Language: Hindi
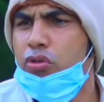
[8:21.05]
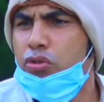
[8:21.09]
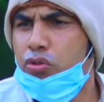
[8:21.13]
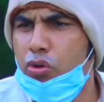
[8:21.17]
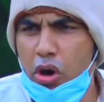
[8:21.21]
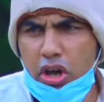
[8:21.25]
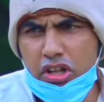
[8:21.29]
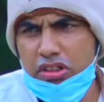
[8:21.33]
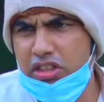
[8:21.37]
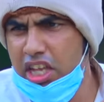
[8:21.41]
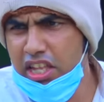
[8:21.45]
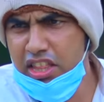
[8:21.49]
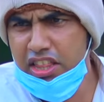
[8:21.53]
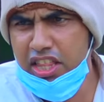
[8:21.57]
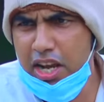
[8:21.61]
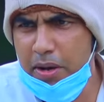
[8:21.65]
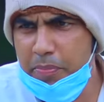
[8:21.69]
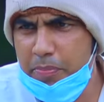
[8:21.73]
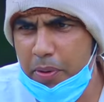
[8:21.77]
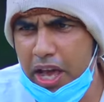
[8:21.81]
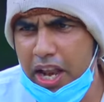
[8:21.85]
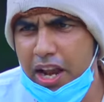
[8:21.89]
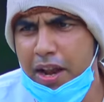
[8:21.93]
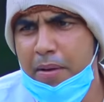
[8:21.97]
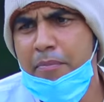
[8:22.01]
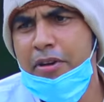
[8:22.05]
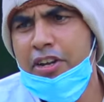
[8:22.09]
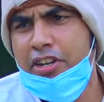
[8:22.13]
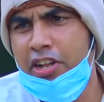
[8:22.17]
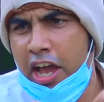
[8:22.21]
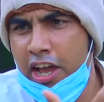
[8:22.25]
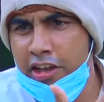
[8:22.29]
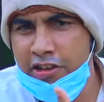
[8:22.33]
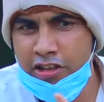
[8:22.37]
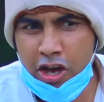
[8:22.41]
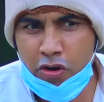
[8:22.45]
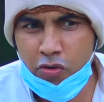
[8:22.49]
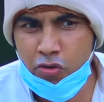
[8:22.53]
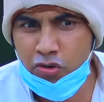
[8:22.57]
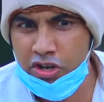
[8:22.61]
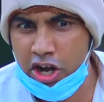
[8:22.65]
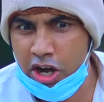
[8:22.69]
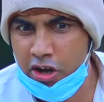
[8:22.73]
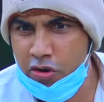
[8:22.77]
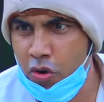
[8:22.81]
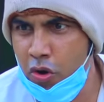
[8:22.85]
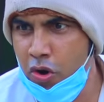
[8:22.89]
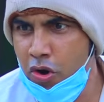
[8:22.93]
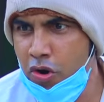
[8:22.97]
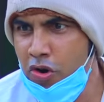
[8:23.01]
दो तीन दिन पहले मिठाइयाँ को
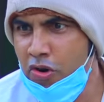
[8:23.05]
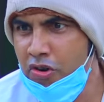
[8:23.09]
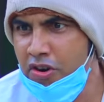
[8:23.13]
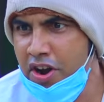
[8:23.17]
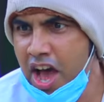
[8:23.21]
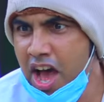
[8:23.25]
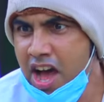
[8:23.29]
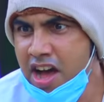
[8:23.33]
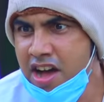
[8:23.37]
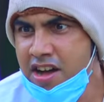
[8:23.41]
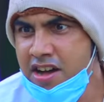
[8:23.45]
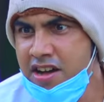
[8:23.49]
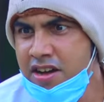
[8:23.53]
टटोलो ना